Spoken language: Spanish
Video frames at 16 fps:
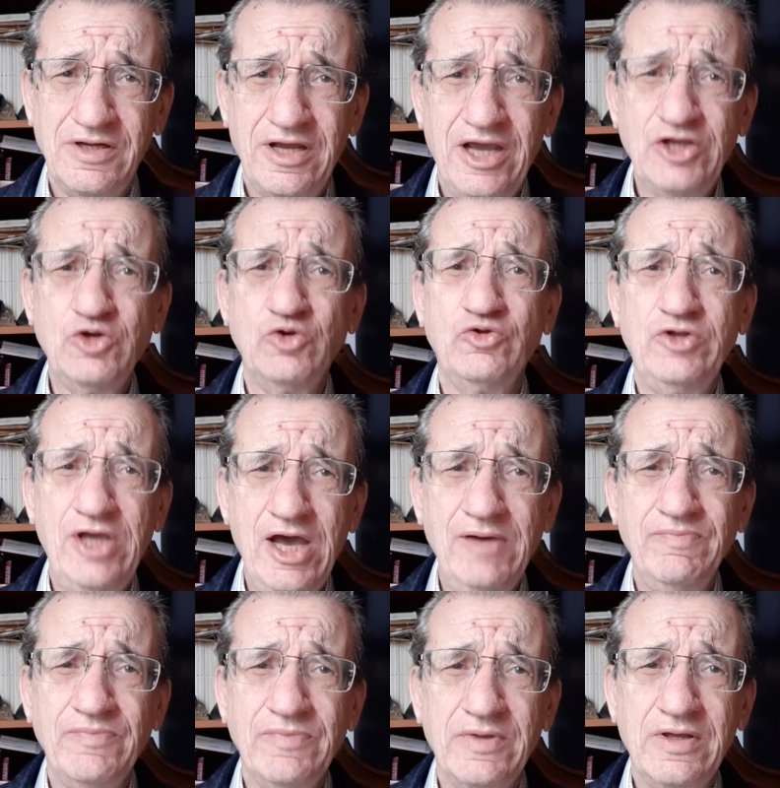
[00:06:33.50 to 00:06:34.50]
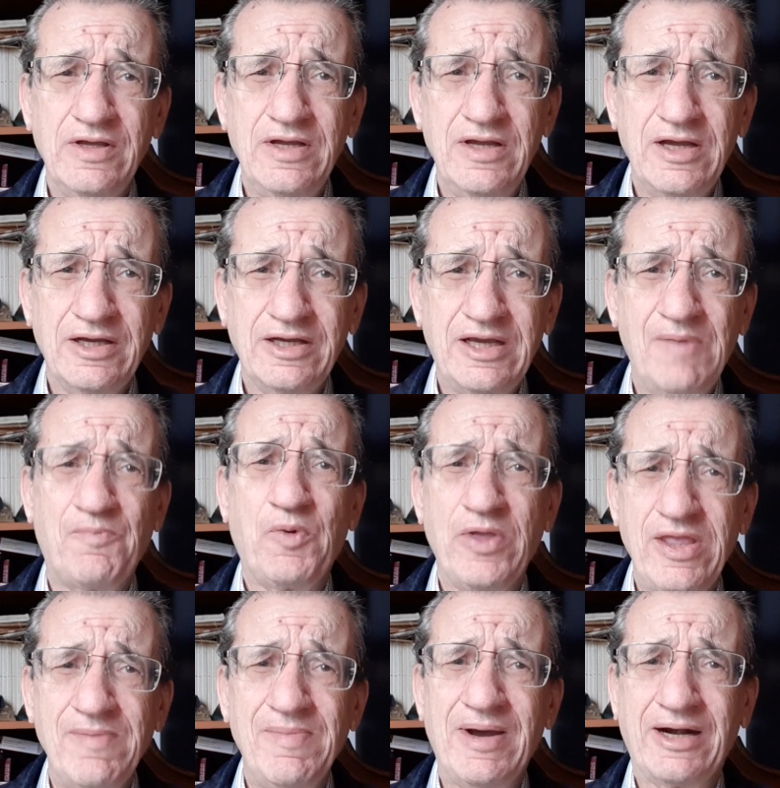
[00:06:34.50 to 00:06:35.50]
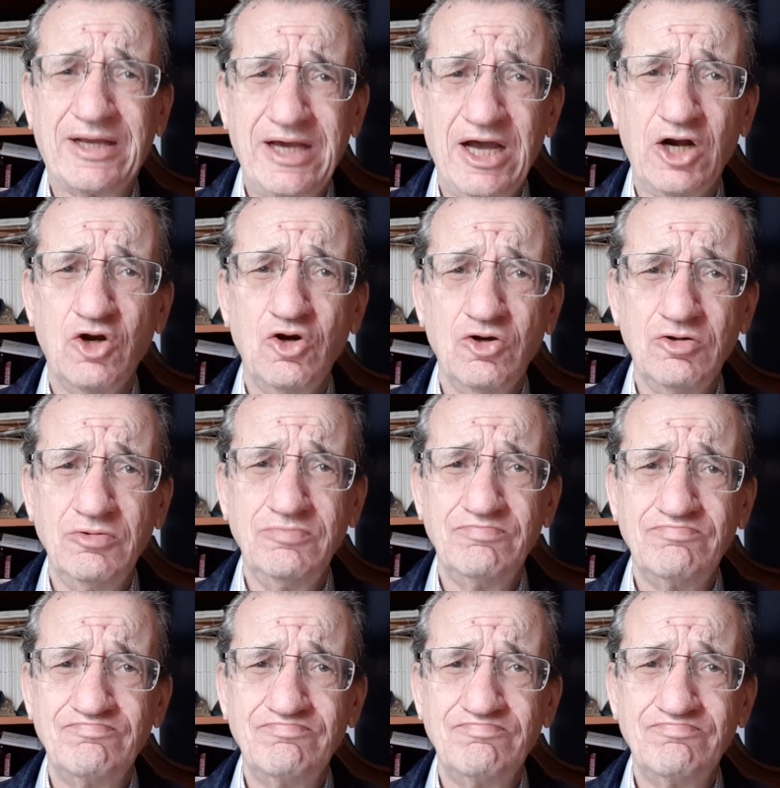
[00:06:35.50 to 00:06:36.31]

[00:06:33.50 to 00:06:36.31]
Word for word: Es un día que puede marcarlo